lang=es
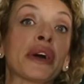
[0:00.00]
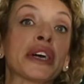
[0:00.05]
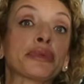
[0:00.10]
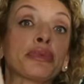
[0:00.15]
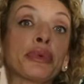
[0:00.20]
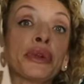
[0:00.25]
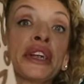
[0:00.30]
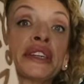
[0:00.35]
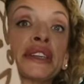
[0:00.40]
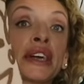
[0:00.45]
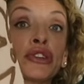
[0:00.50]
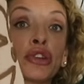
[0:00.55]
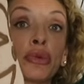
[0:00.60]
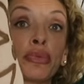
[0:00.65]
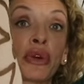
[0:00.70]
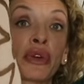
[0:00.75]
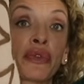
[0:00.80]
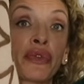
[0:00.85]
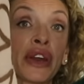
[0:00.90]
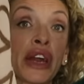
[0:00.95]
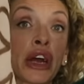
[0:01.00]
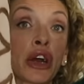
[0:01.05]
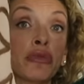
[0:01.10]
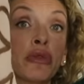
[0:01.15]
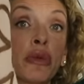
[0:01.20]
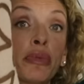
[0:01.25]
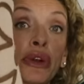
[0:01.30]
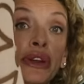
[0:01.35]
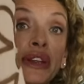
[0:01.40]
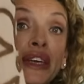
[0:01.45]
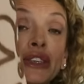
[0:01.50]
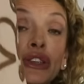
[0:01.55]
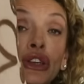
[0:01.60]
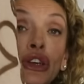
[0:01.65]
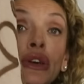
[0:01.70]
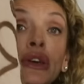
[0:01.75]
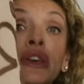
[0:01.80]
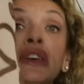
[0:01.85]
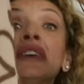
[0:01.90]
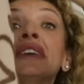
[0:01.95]
puedas poner tanto por fuera como por
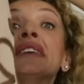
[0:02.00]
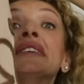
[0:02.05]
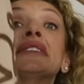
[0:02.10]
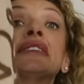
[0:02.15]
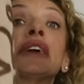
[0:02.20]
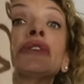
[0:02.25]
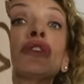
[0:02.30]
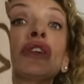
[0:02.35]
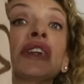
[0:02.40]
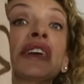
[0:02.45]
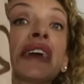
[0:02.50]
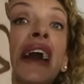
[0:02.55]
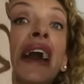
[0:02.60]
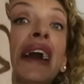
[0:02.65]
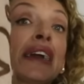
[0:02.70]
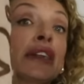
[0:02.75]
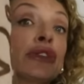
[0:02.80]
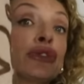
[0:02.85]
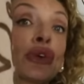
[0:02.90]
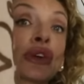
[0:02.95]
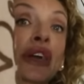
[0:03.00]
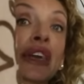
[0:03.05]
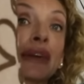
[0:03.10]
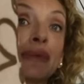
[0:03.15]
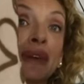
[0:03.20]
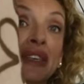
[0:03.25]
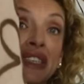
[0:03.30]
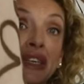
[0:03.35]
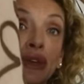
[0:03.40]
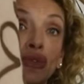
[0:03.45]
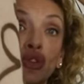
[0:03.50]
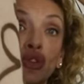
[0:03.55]
dentro, dándole ya el toque que más te